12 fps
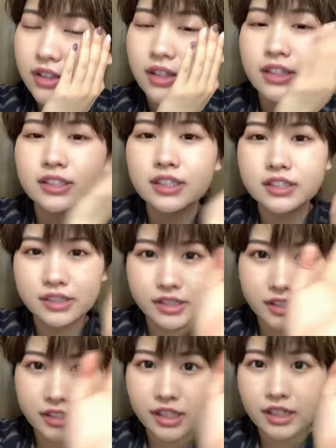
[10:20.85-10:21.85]
優
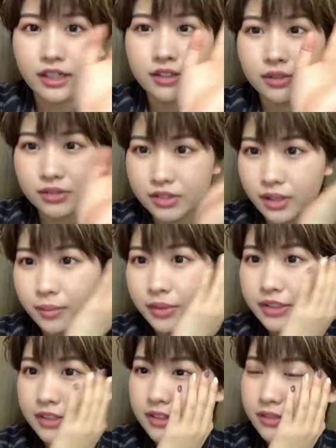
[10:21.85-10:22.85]
しい、ありがとうございま
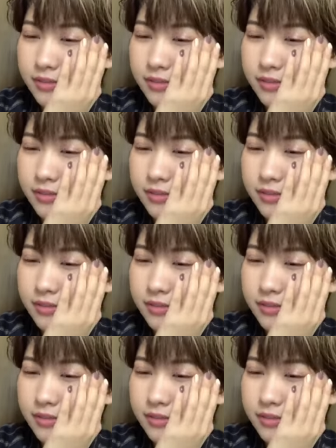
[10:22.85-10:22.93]
す。